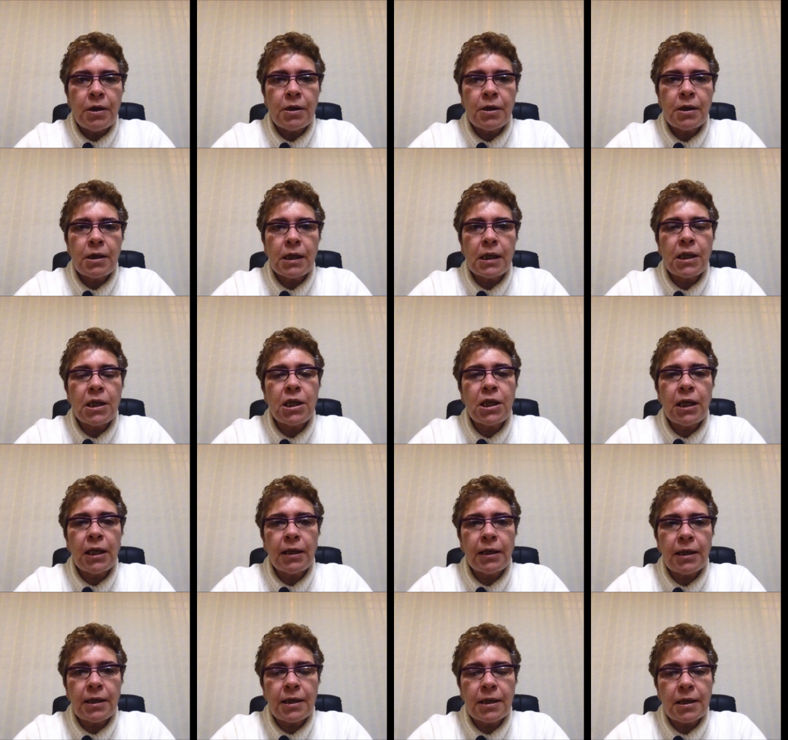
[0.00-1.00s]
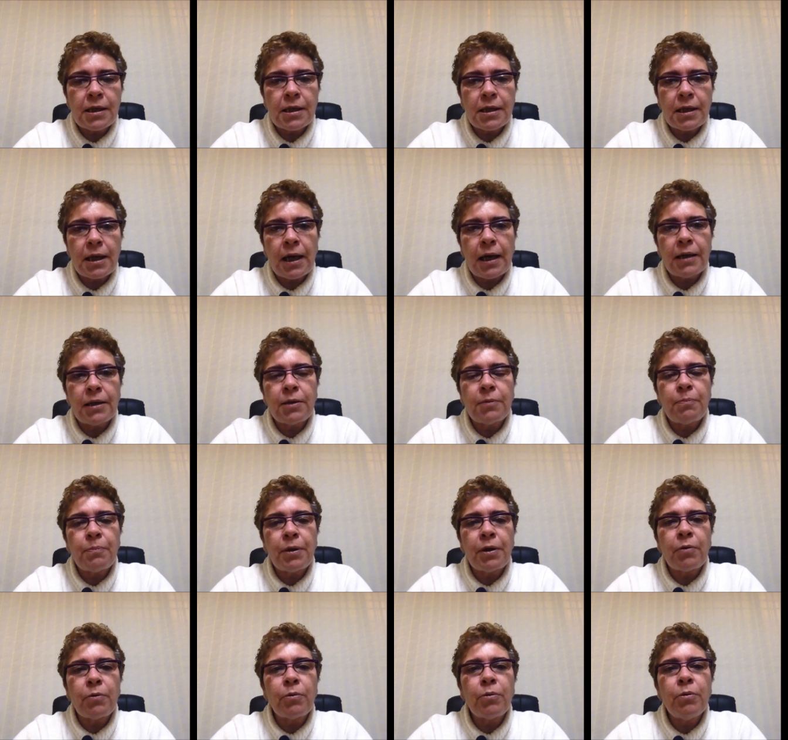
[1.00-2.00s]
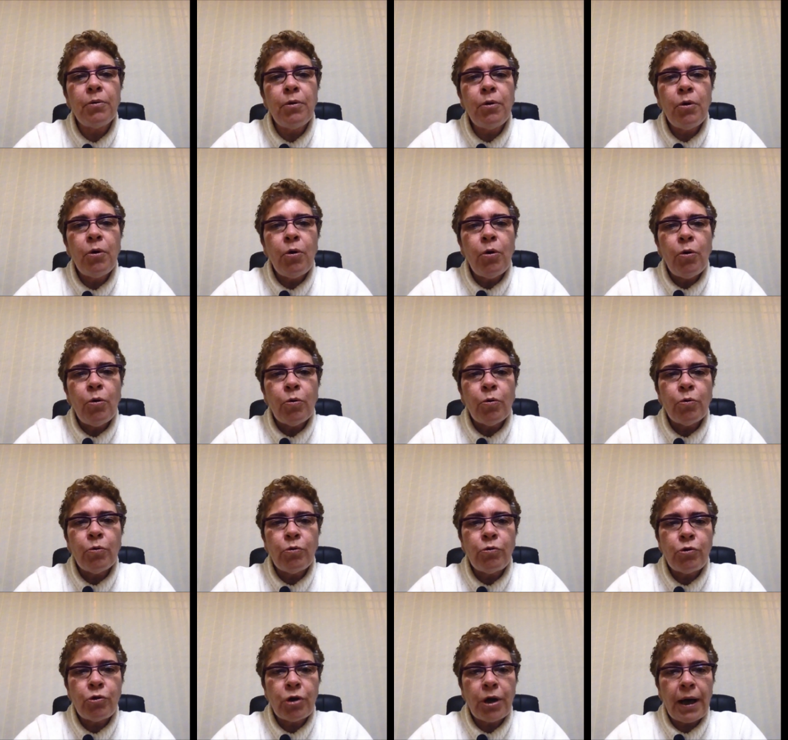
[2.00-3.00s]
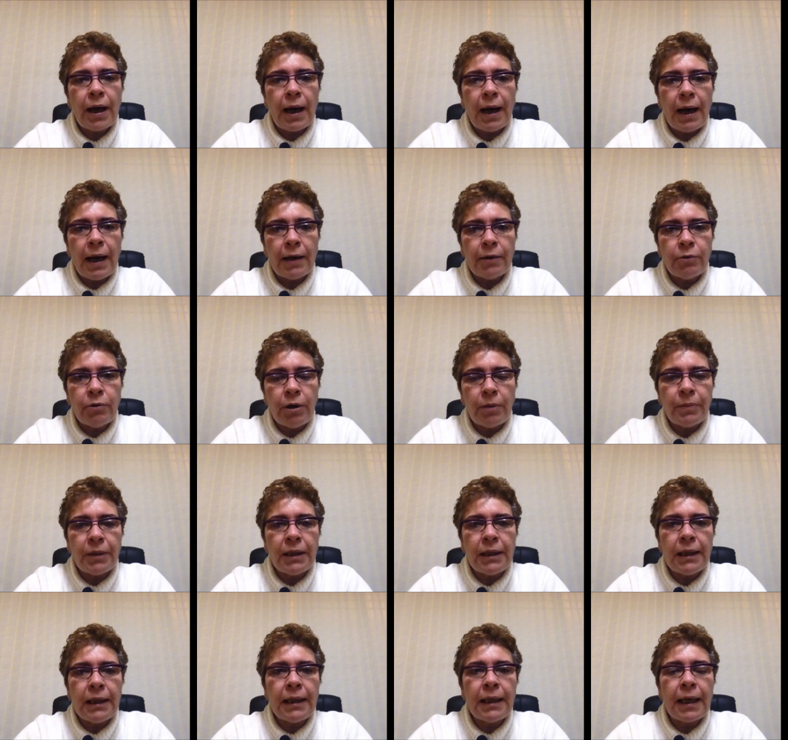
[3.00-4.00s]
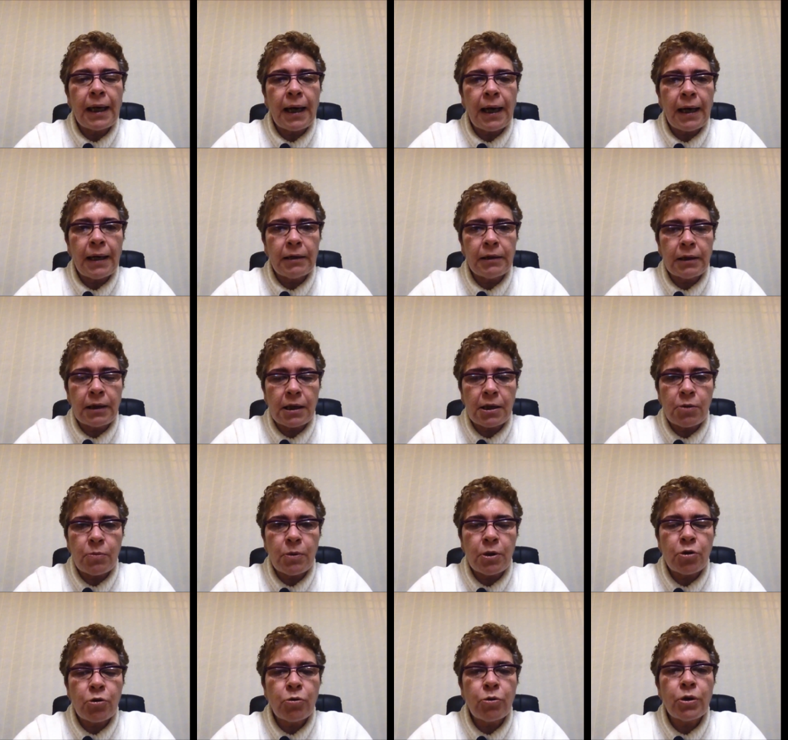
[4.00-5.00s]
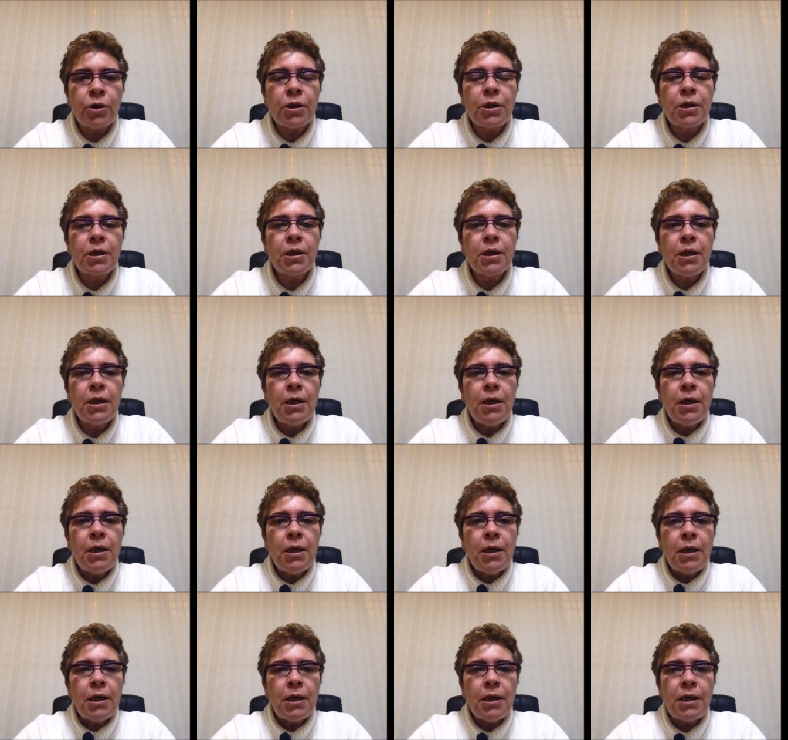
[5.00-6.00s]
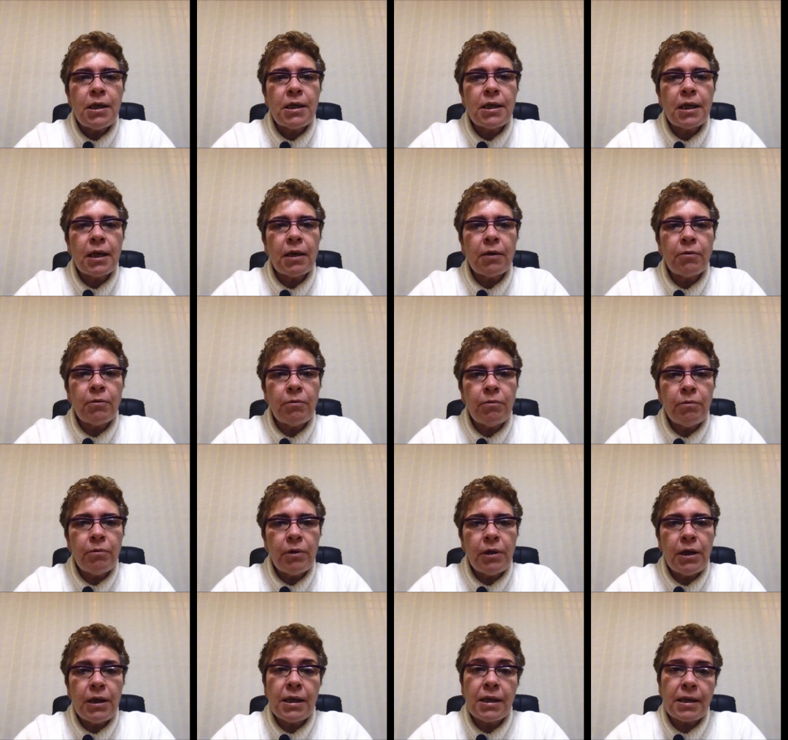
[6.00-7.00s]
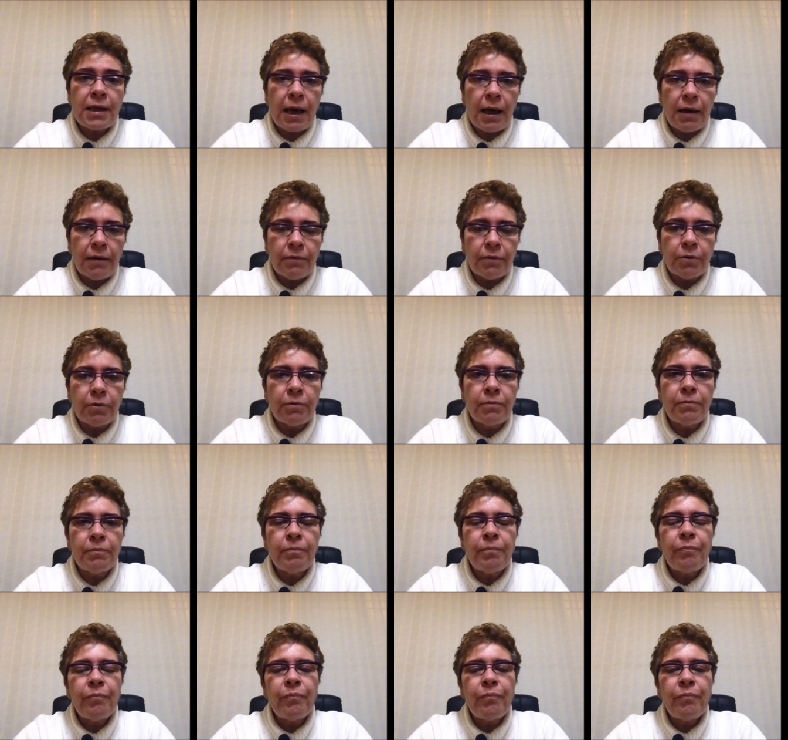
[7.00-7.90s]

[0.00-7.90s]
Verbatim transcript: Senti a necessidade pelo uso errado e a maneira errada que as pessoas estão, estavam